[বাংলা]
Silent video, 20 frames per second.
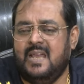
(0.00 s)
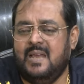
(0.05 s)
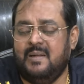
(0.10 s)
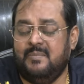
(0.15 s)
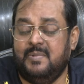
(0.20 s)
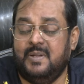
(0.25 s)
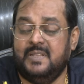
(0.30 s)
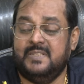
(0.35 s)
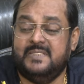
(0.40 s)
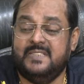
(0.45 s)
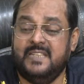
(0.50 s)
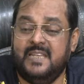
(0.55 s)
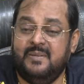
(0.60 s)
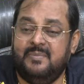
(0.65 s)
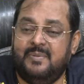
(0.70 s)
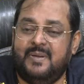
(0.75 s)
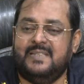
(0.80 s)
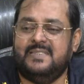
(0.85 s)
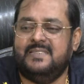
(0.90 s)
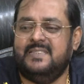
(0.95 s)
আমরা যে
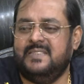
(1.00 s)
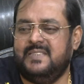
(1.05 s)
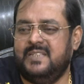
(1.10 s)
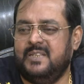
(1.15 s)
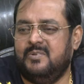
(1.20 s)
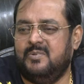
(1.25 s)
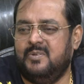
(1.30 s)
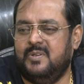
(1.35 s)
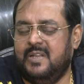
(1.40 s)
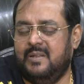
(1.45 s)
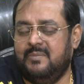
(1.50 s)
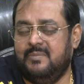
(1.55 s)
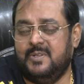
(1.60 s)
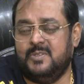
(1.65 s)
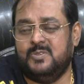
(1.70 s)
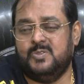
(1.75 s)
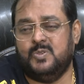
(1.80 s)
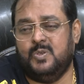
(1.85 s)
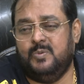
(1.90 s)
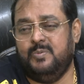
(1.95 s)
বাজেটই করি আমরা
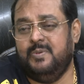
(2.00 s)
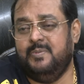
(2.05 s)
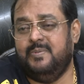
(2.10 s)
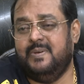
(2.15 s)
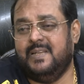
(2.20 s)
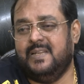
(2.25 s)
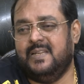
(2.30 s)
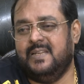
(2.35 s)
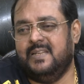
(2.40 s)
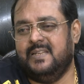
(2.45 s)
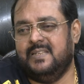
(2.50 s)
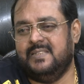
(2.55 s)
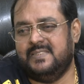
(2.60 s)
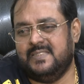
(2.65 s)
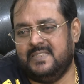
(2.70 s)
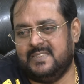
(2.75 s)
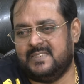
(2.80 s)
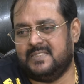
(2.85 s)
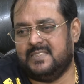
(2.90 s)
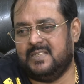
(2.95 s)
ছবি বানানোর
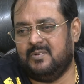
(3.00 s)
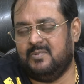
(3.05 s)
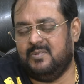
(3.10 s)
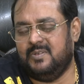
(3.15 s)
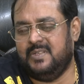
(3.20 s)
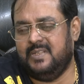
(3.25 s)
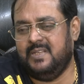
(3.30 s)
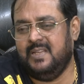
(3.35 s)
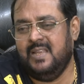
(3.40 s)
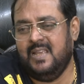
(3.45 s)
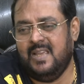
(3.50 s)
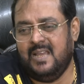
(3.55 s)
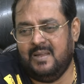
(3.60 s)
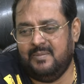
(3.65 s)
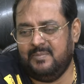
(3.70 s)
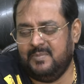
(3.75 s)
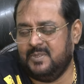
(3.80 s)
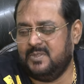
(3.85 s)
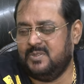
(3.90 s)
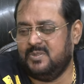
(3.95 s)
চেষ্টা করি
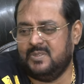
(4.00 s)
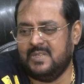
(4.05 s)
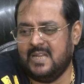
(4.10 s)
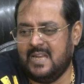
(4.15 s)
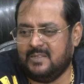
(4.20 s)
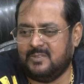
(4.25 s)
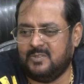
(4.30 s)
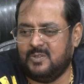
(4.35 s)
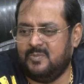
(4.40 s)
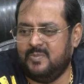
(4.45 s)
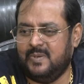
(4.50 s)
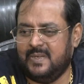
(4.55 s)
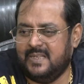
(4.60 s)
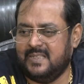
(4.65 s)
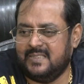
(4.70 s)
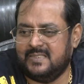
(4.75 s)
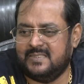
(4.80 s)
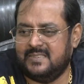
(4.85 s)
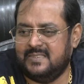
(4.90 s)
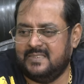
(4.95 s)
আমরা তো নাটক
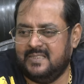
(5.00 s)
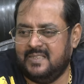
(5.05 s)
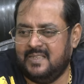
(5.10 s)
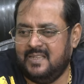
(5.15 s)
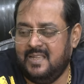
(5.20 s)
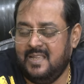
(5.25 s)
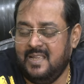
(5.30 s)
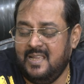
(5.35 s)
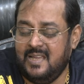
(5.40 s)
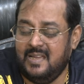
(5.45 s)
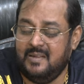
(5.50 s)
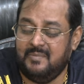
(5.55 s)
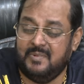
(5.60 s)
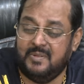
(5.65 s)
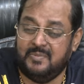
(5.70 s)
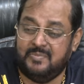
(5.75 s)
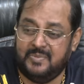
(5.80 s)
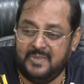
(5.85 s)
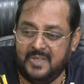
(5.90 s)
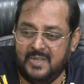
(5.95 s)
বানাচ্ছি না
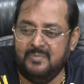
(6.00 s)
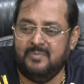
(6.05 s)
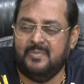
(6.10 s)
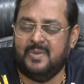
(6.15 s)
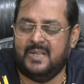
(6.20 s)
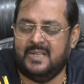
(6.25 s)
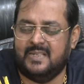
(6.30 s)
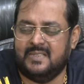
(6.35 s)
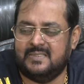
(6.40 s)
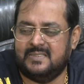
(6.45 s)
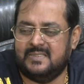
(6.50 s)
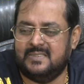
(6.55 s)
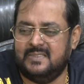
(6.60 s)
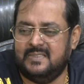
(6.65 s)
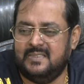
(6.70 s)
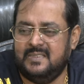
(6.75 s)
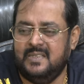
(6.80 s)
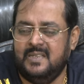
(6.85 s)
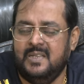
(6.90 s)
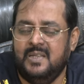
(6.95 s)
আমরা ফিল্ম বানাচ্ছি
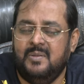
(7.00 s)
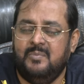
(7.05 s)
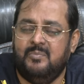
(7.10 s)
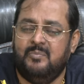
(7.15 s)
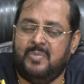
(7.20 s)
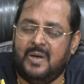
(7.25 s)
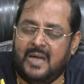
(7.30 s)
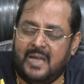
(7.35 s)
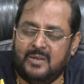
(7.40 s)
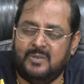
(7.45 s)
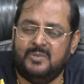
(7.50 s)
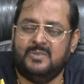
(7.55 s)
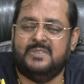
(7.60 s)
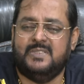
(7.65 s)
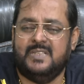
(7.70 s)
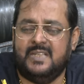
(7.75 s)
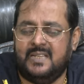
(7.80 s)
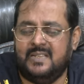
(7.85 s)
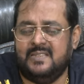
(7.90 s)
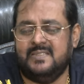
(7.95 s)
ভালো
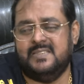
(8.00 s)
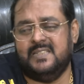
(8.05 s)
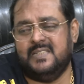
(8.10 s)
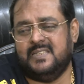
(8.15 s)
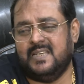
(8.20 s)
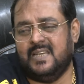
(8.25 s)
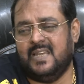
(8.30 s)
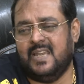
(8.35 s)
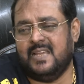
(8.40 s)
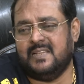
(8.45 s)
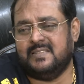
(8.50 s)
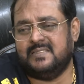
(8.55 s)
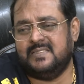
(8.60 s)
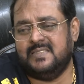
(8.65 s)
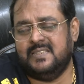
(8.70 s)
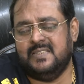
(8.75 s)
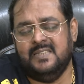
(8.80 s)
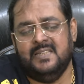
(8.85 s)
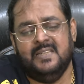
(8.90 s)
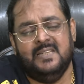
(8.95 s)
যেখানে যেটা
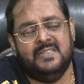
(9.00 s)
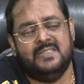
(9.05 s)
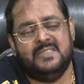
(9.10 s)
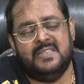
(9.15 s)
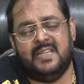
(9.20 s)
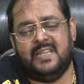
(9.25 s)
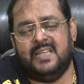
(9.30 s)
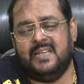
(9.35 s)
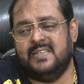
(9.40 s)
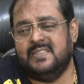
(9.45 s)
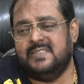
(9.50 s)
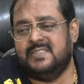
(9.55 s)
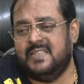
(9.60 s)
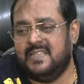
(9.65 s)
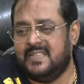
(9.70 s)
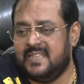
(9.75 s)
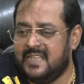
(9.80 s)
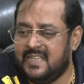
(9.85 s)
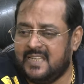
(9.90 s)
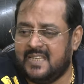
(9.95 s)
লাগছে সেখানে
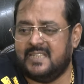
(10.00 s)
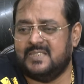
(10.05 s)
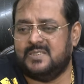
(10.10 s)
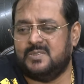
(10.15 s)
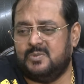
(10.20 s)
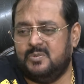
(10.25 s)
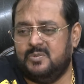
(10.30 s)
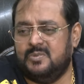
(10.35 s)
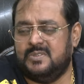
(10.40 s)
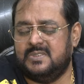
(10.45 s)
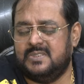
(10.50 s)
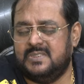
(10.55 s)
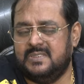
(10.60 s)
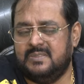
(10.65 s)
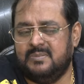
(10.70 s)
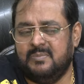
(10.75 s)
সেটাই কাজ করছি